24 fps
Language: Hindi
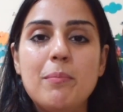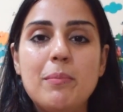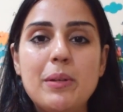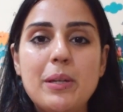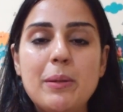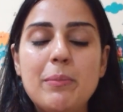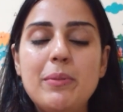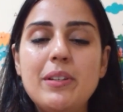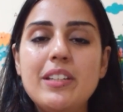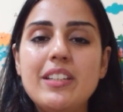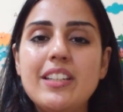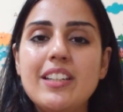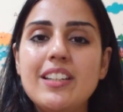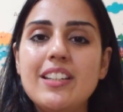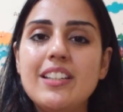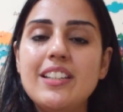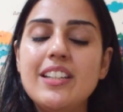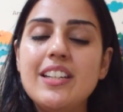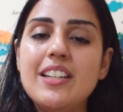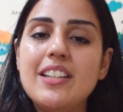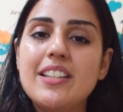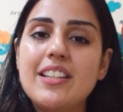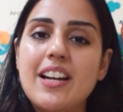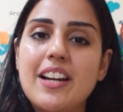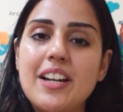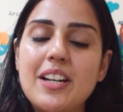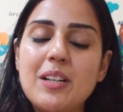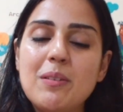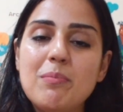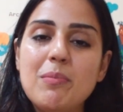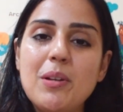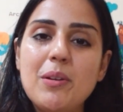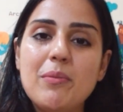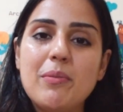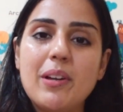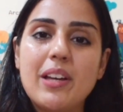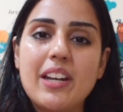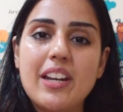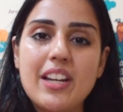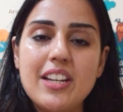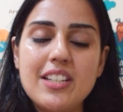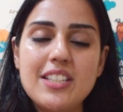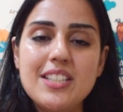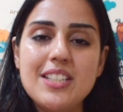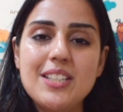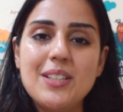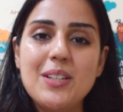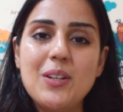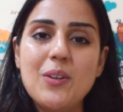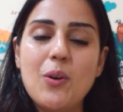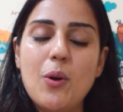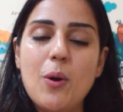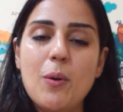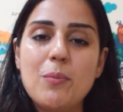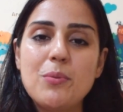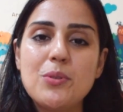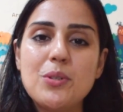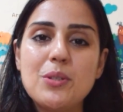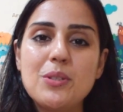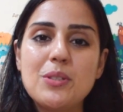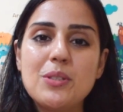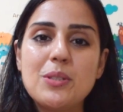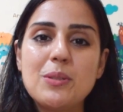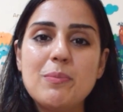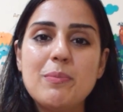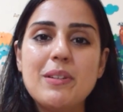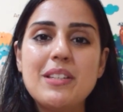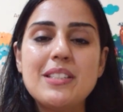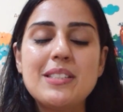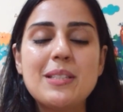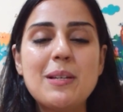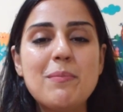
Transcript: बेबी के लिए डाइट में वैरायटी के ऑप्शंस में